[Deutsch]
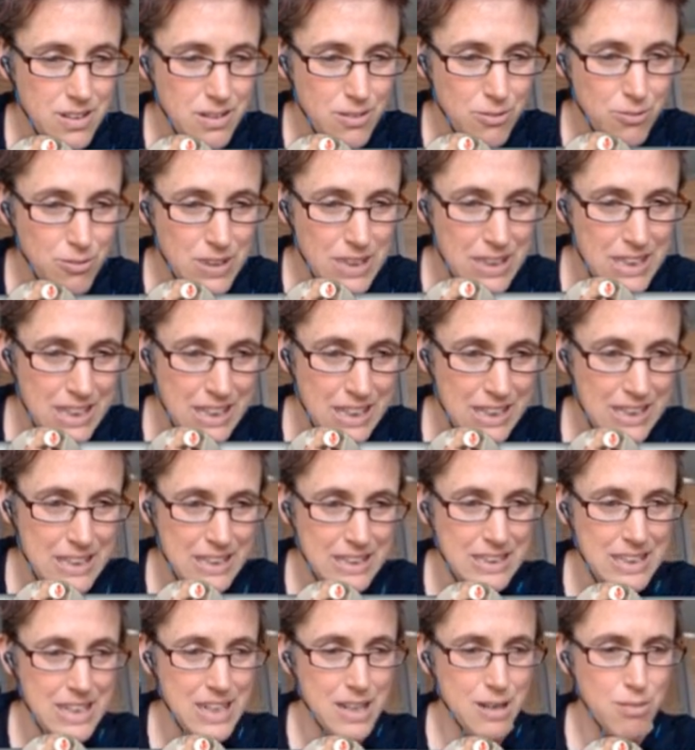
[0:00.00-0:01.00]
wie ich die
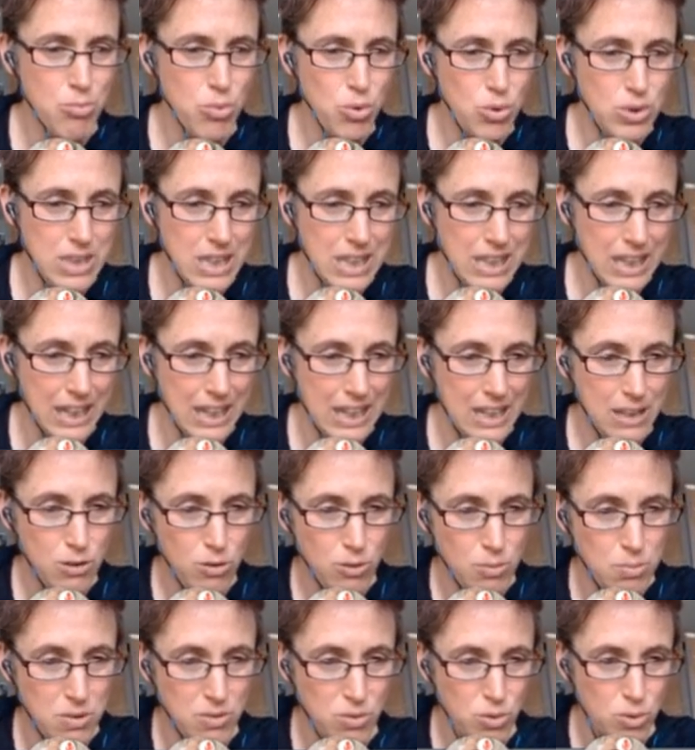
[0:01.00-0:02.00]
Lernmüdigkeit
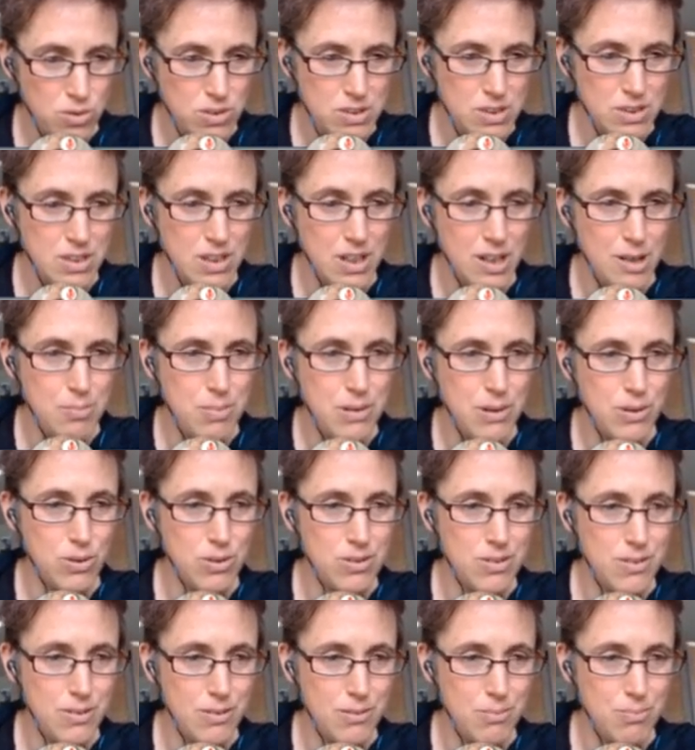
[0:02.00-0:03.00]
überwunden habe
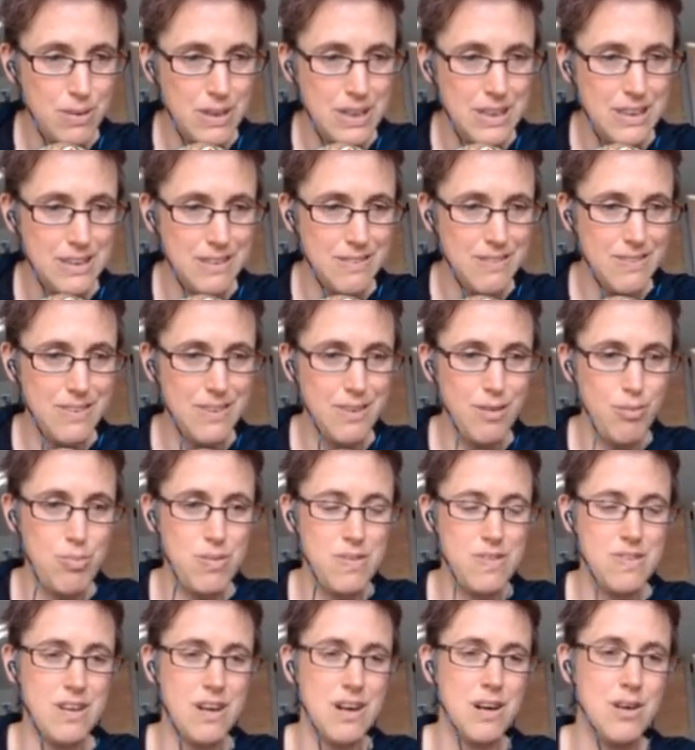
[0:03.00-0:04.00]
und bei den
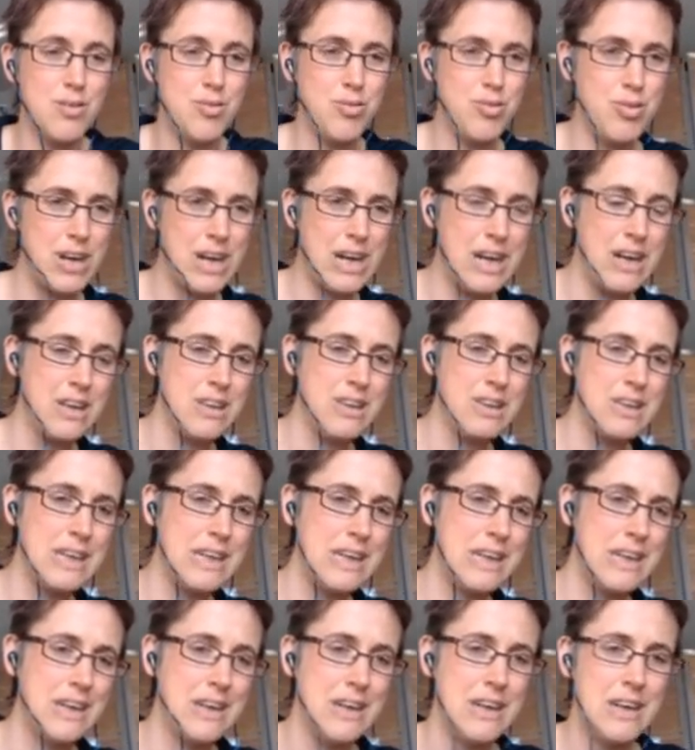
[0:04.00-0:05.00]
Teams darauf
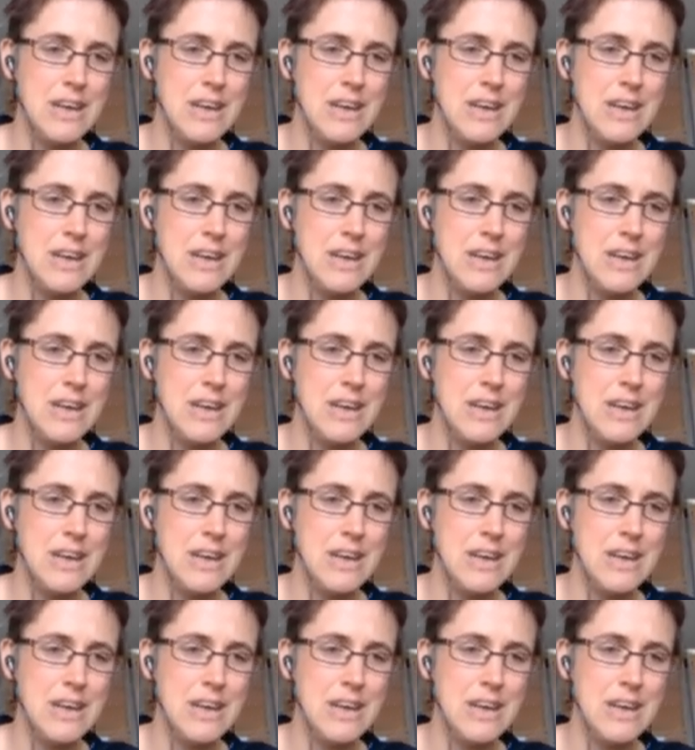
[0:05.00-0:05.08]
eingehe?